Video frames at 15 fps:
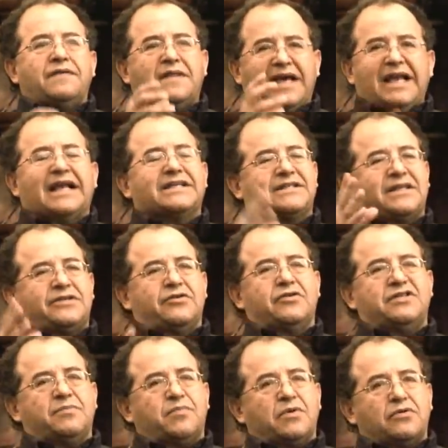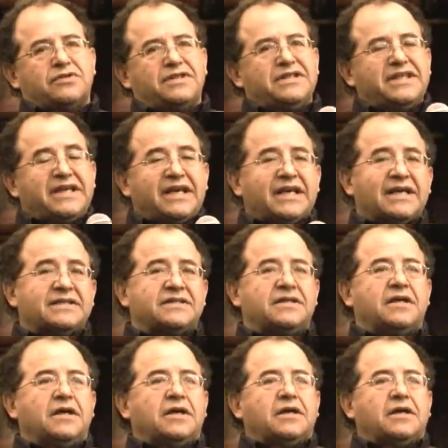de las naciones y pueblos indígenas,